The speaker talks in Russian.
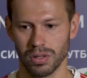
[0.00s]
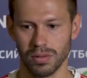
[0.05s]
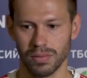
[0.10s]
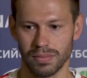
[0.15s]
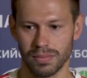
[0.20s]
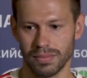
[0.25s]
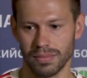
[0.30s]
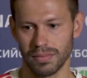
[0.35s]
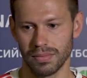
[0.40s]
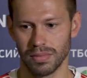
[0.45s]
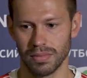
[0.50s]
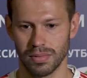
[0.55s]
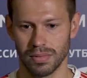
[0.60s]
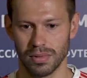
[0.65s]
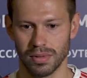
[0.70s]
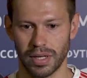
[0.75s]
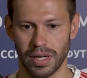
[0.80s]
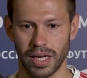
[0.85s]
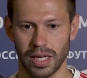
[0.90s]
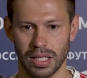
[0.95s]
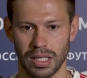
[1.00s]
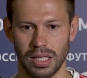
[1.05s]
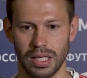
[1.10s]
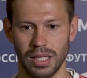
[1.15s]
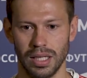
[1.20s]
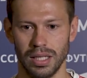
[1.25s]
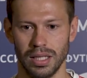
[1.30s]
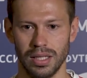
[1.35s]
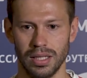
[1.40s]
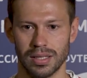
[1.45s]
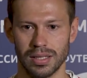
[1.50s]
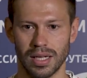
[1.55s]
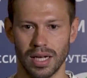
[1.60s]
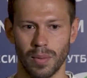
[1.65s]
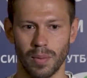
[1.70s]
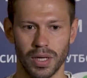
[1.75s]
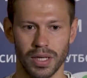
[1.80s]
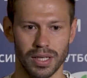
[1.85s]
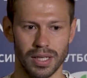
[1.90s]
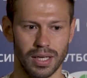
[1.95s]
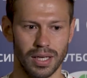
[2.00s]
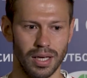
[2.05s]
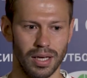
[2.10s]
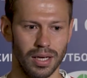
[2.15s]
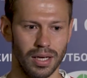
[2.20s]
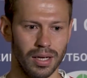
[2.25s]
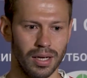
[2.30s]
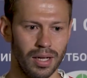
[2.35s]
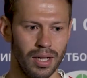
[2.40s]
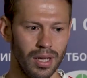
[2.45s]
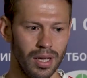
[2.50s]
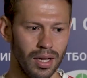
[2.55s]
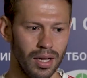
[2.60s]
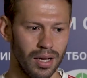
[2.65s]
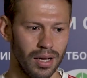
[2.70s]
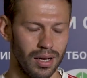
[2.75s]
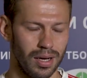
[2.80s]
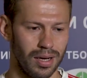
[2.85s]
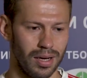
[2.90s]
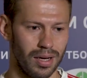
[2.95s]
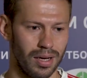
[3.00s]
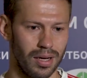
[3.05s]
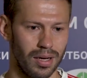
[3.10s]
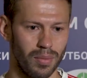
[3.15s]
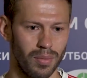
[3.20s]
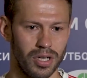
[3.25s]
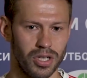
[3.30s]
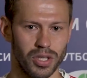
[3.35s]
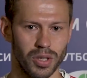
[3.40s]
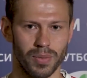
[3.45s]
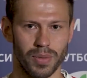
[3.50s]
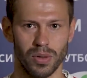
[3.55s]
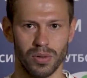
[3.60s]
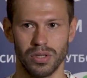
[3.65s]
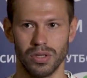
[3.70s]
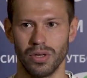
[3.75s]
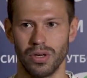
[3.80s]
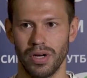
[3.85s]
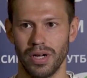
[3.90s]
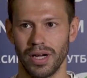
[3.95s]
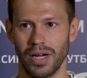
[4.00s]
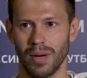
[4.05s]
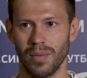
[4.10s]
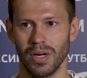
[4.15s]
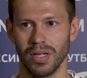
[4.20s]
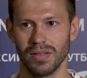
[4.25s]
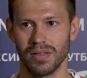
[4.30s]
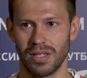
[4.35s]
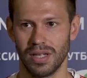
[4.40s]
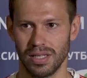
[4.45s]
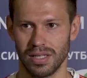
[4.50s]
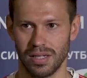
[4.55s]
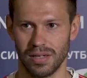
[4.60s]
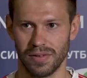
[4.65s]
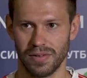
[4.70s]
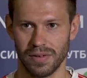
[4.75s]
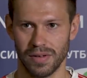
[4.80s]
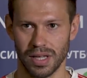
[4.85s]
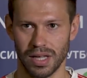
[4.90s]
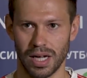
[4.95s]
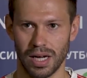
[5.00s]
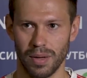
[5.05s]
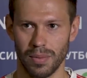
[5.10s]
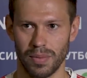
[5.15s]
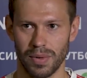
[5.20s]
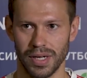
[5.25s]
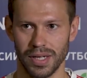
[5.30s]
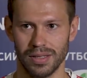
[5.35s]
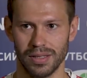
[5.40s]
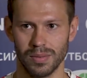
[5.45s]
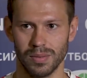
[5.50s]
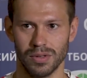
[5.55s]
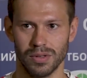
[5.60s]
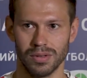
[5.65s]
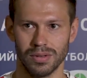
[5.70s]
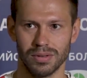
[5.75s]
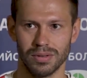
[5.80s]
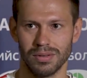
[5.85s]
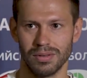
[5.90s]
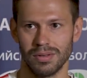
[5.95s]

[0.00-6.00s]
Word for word: Ну, наверное, не, не самые такие а, большие по аудитории команды встретились в финале, поэтому